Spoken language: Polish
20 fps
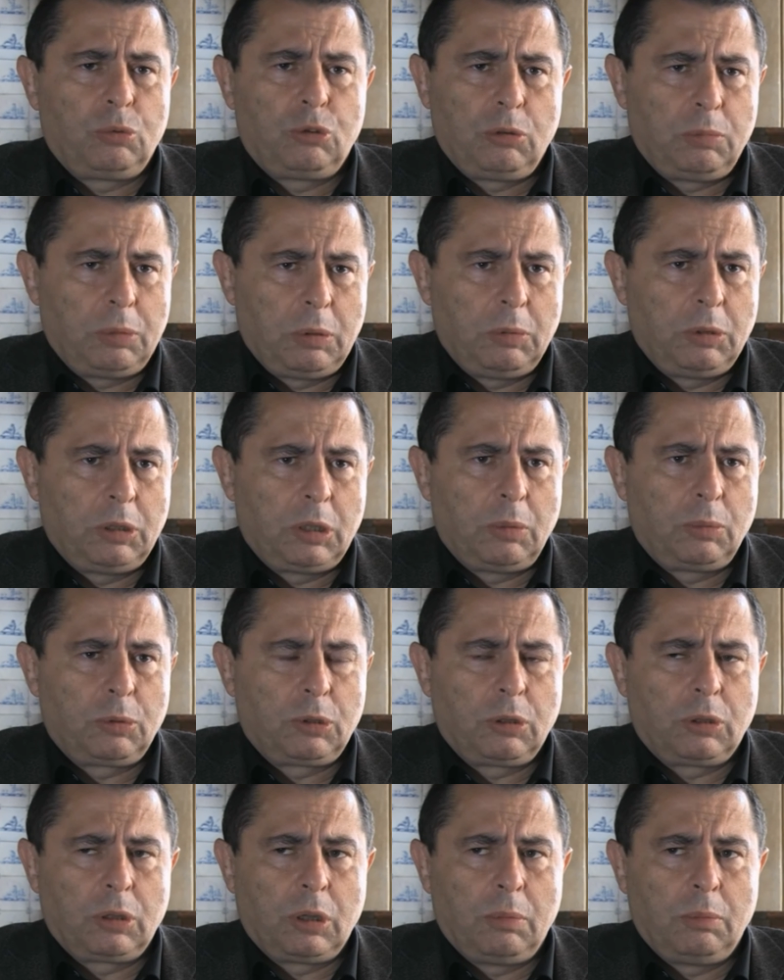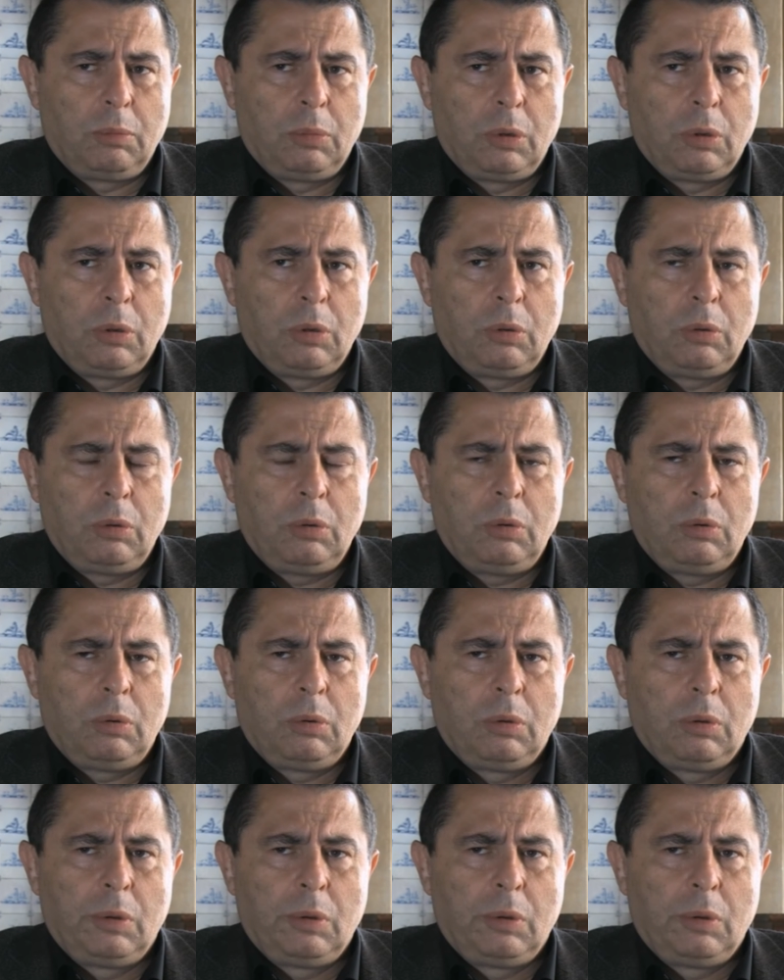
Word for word: już nie pamiętam kto tam był.